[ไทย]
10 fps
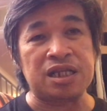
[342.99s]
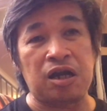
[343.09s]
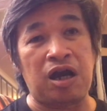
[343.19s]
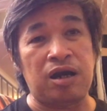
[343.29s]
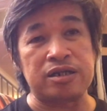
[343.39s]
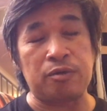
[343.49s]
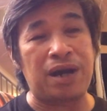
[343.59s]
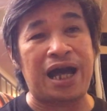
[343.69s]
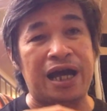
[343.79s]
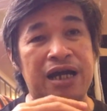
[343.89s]
ก็เรียก
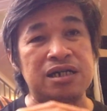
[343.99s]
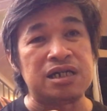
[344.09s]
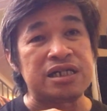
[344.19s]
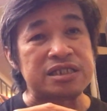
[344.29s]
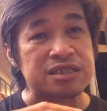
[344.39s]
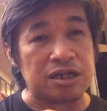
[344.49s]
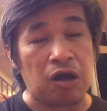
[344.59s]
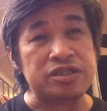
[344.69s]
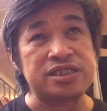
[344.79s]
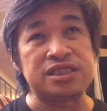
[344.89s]
ว่าตลอ
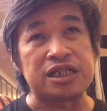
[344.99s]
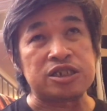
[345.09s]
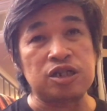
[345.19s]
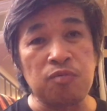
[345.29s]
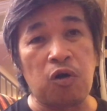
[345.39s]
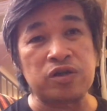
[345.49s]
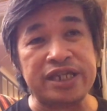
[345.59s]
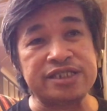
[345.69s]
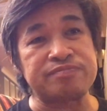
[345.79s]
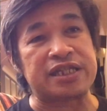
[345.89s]
ด 1 ชั่วโมง
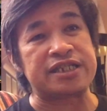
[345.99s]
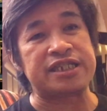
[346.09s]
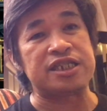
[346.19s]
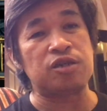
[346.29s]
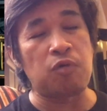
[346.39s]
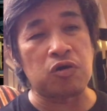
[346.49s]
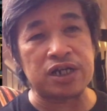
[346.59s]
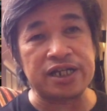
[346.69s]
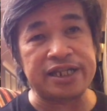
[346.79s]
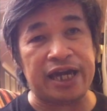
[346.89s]
27 นาที ชั่วโมงค
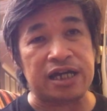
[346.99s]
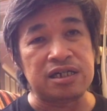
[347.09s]
รึ่งเนี่ย